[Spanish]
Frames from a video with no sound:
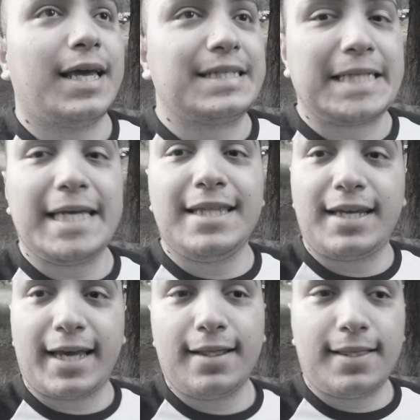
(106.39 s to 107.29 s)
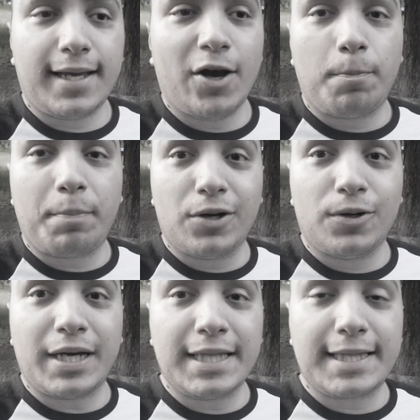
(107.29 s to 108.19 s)
este indigente
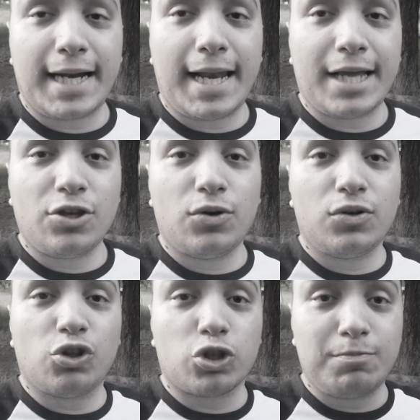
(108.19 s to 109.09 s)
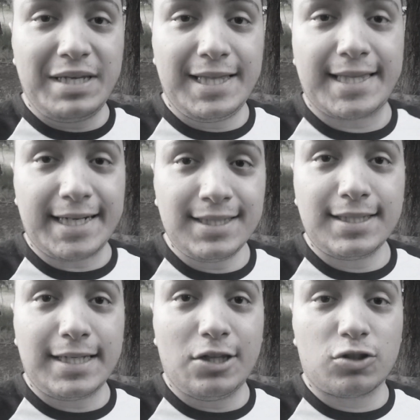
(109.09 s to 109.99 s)
operó entre el año
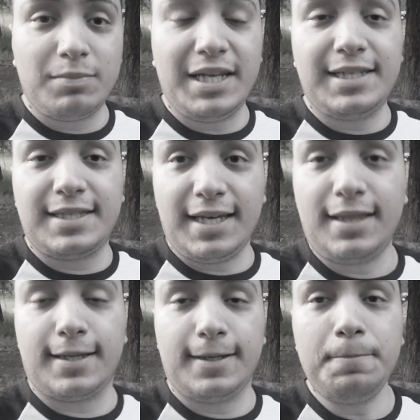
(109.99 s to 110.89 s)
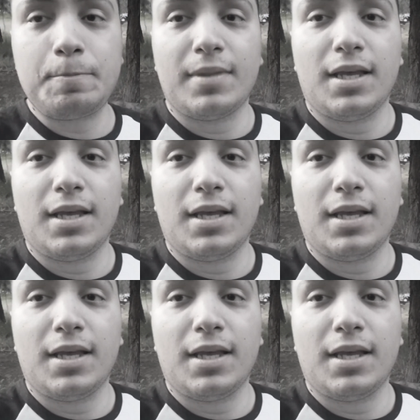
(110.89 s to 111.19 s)
2003 y 2007